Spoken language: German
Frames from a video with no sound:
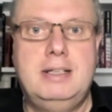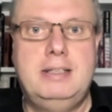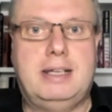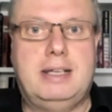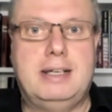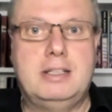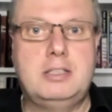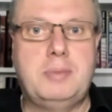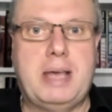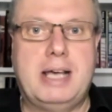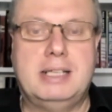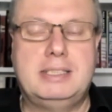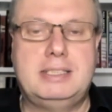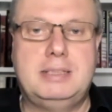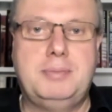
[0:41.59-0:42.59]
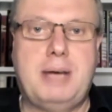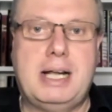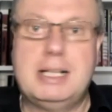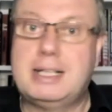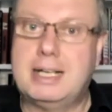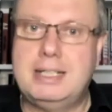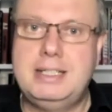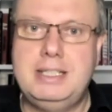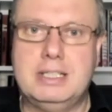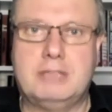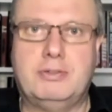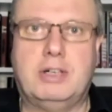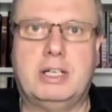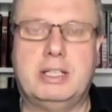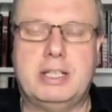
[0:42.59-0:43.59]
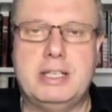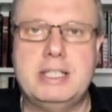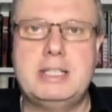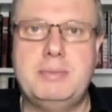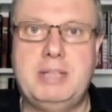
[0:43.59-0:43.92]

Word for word: der ja zum ersten Mal garniert worden ist